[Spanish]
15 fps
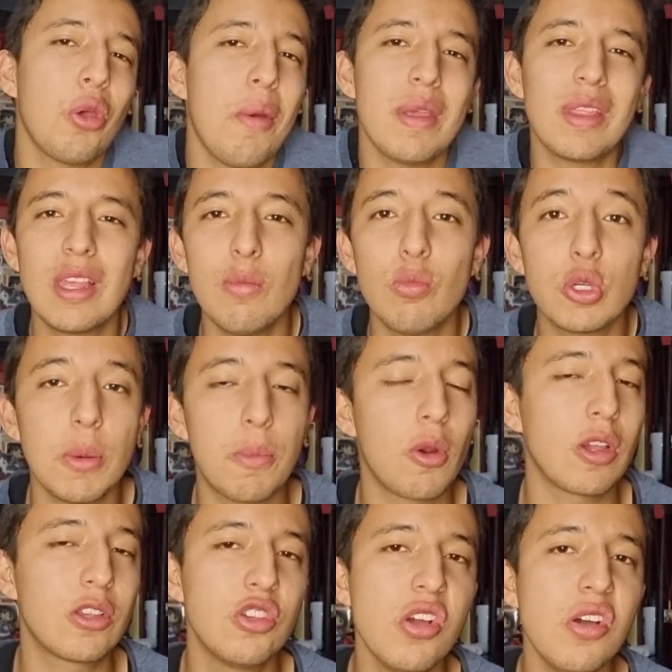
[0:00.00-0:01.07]
todavía tiene mucha
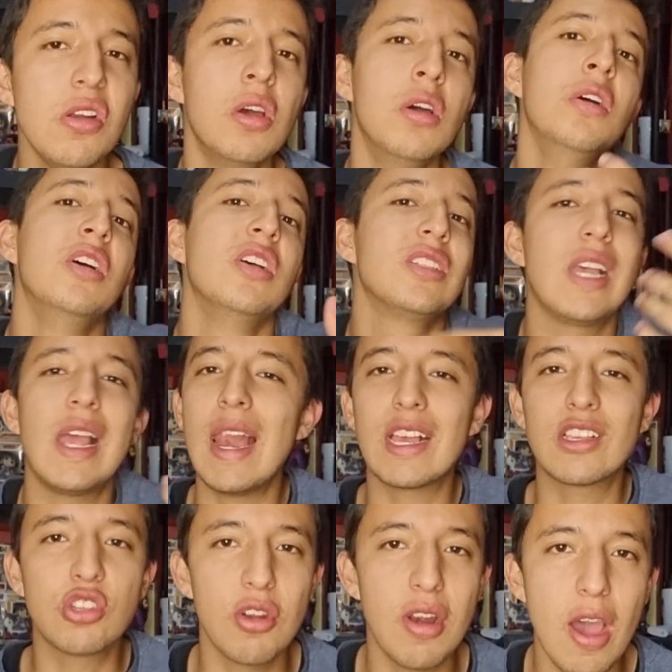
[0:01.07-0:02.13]
proyección,
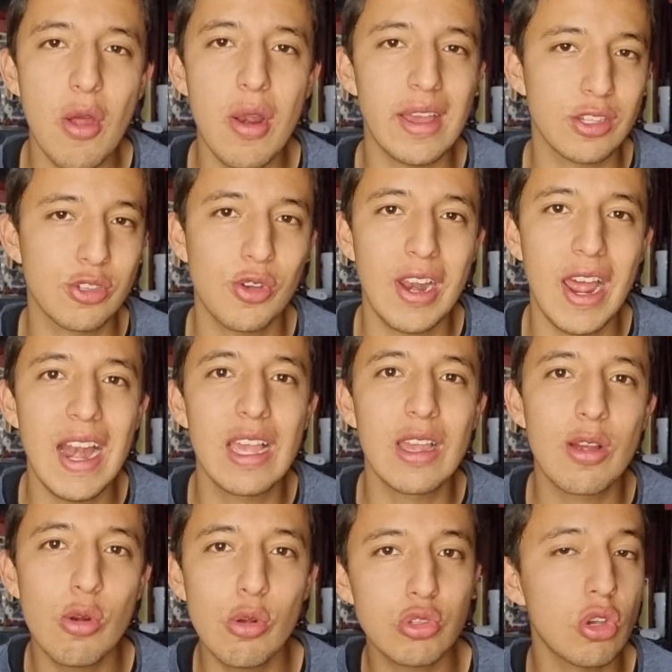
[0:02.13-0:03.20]
seleccionado nacional
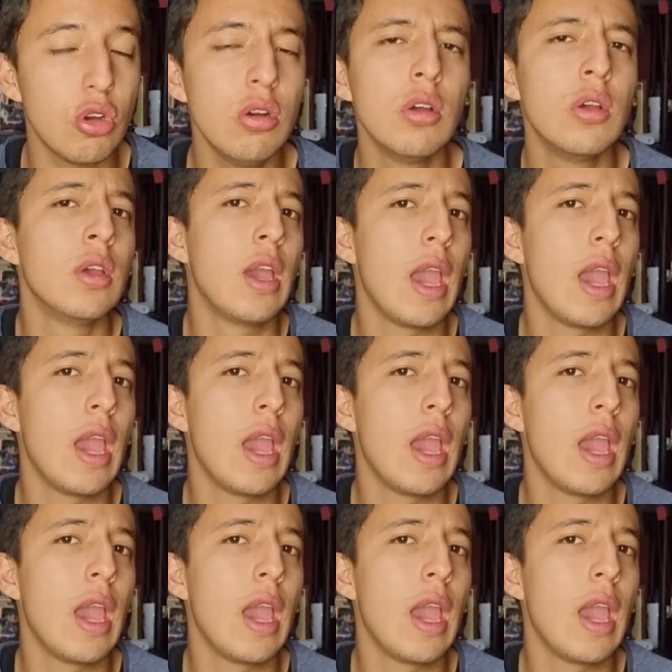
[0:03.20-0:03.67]
incluso,